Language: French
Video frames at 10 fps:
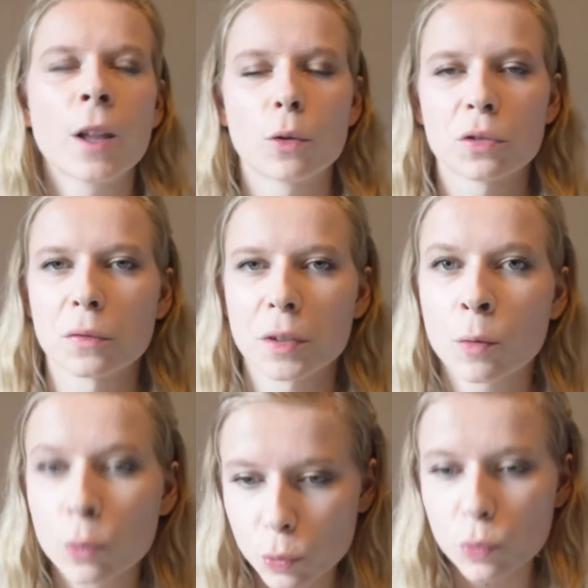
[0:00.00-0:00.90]
aux
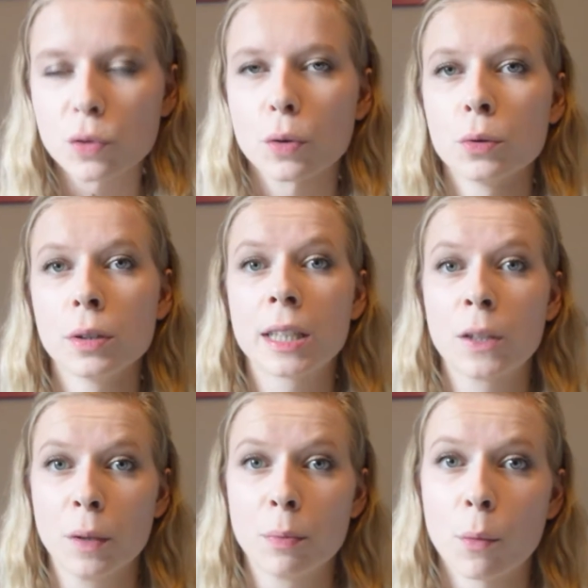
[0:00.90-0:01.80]
environs de 12 euros et
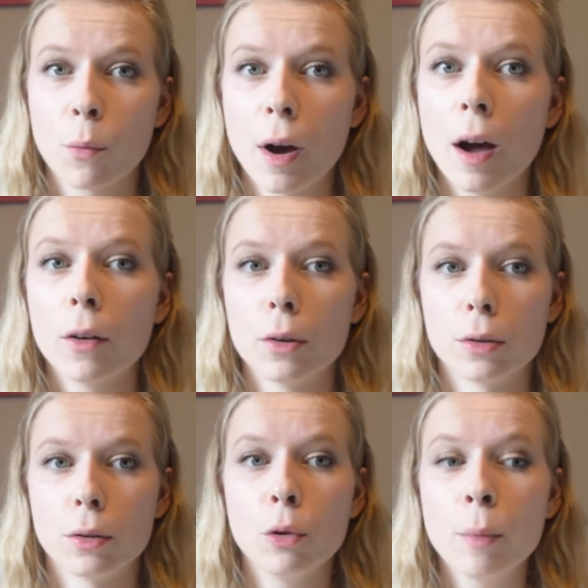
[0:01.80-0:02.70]
qui fait pour moi
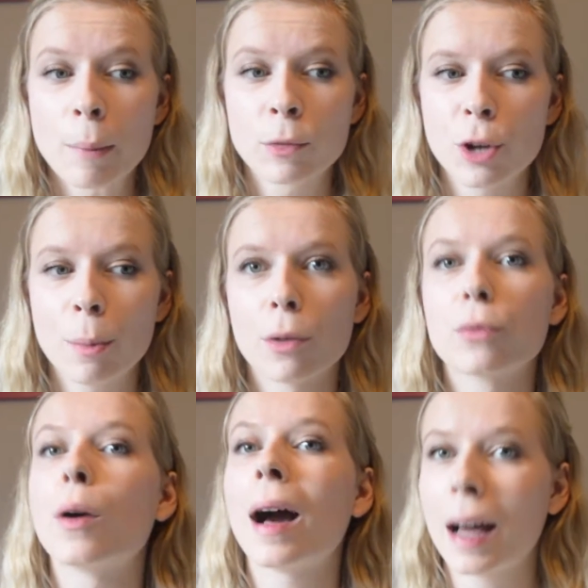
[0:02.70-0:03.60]
euh, le même job
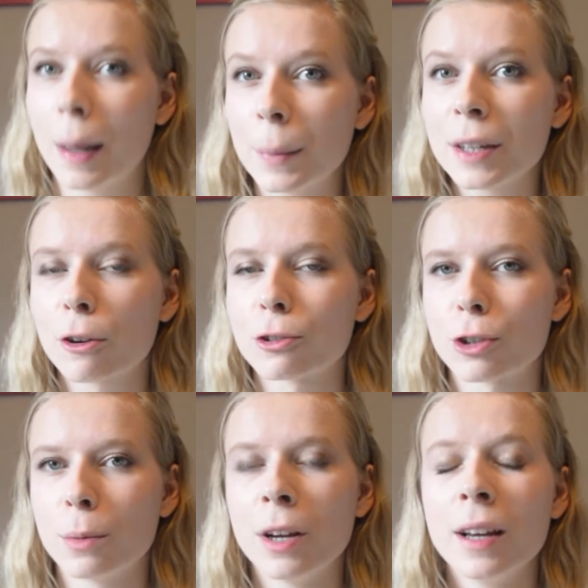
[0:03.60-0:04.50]
voire un meilleur
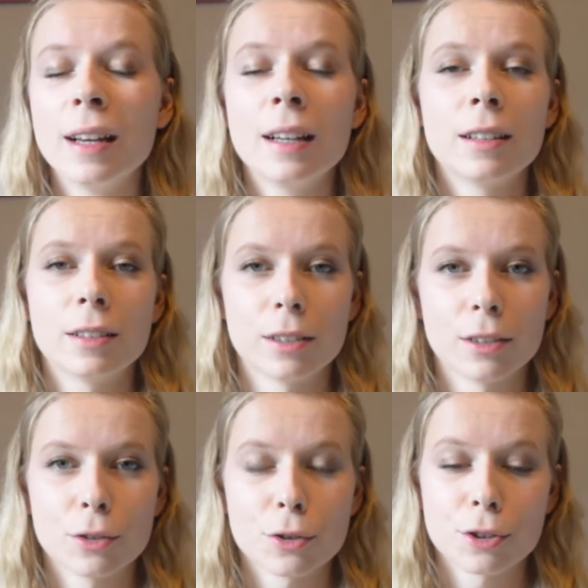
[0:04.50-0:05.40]
job
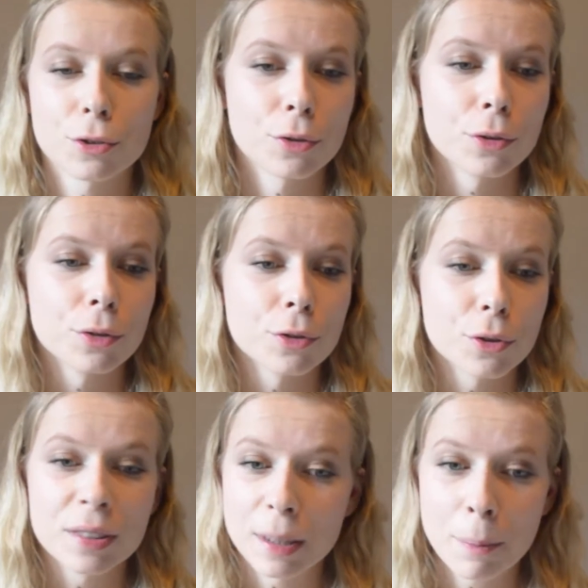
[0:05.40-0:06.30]
euh, je,
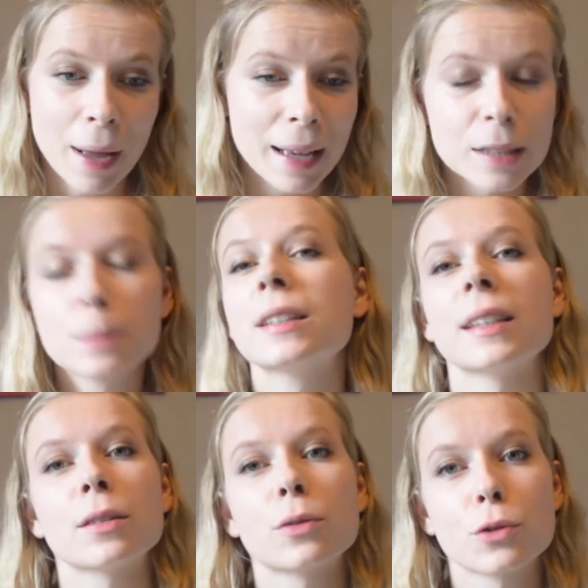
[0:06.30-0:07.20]
ne sais pas
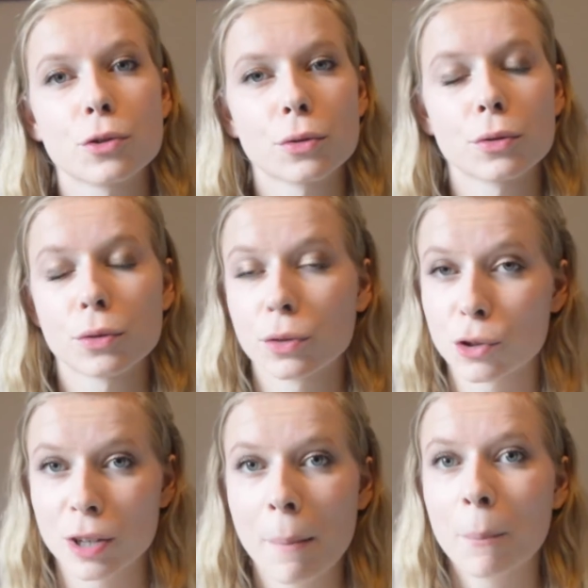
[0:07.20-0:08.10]
expliquer ce que
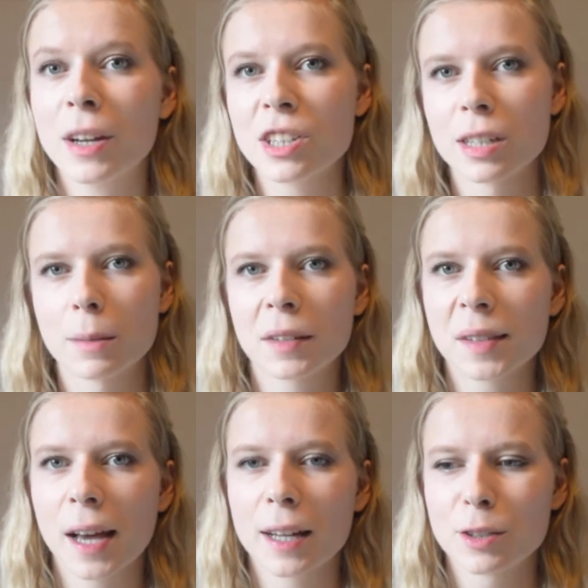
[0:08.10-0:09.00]
je, n'aime pas chez les
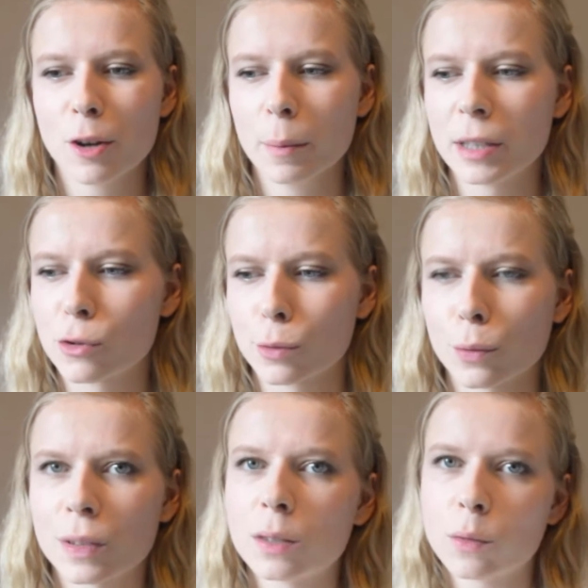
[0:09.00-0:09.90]
mascaras Dior, mais je
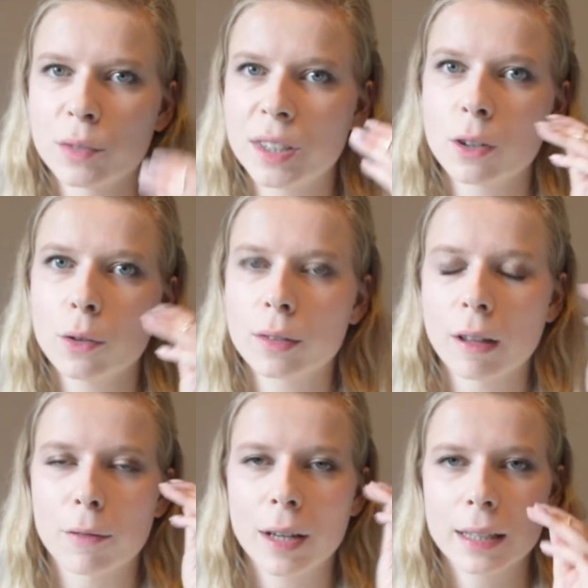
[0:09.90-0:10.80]
trouve qu'ils ont vite tendance
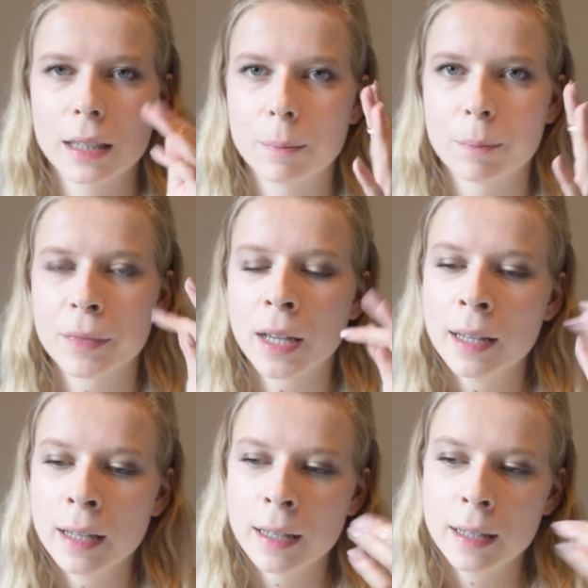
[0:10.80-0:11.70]
à faire
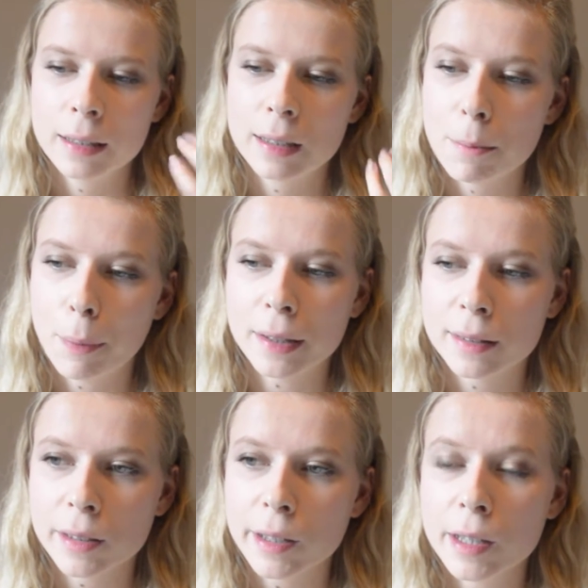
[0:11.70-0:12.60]
des,
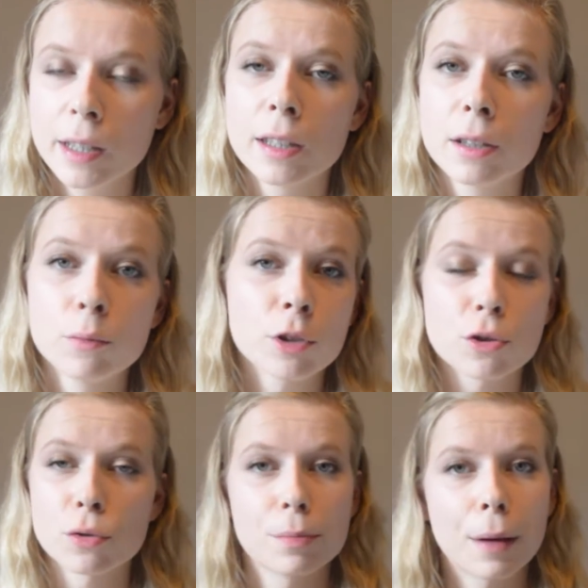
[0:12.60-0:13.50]
pâtés et moi
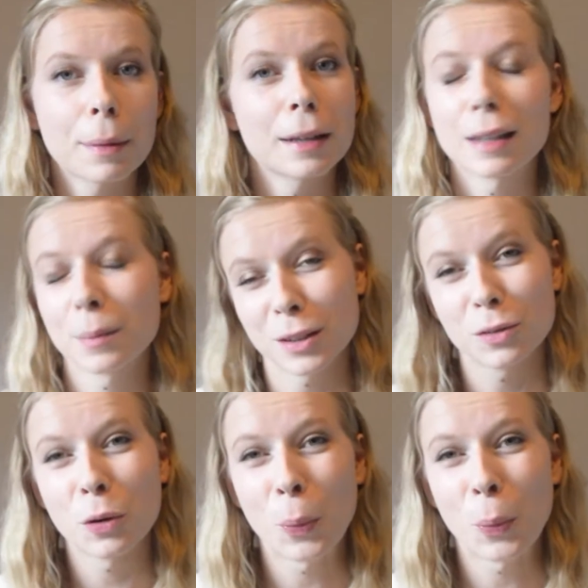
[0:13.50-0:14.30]
je suis pas prête à mettre ce